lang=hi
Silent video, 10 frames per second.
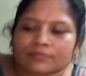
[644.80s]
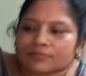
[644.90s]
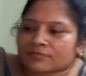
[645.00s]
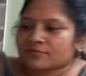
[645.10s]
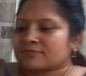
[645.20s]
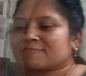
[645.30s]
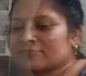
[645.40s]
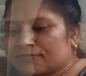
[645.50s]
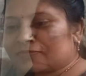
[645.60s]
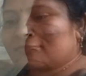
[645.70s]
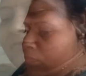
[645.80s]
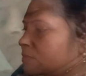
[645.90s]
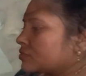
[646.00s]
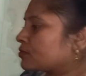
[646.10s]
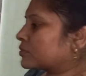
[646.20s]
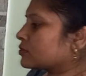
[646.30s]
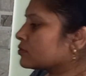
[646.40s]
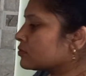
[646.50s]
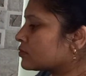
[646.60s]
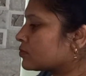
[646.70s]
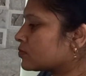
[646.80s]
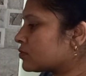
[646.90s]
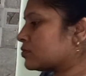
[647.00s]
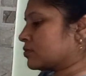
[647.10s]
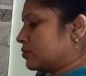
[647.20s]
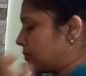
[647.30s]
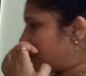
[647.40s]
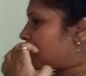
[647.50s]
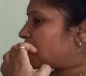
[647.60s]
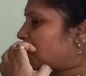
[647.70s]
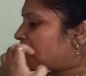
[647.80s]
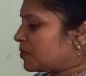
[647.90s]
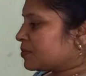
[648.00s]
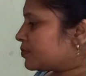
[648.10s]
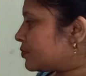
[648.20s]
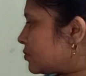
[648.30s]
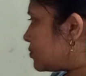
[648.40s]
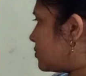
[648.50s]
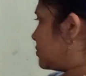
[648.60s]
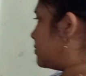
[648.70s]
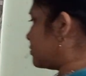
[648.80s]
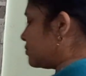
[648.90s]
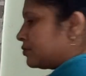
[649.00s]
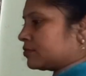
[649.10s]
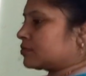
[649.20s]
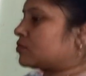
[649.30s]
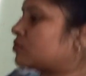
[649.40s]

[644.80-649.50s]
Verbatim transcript: तब उसको उतार लेती हूँ बस मैं इसी को कैप्चर करने की कोशिश कर रही थी बट वो पूरी तरह से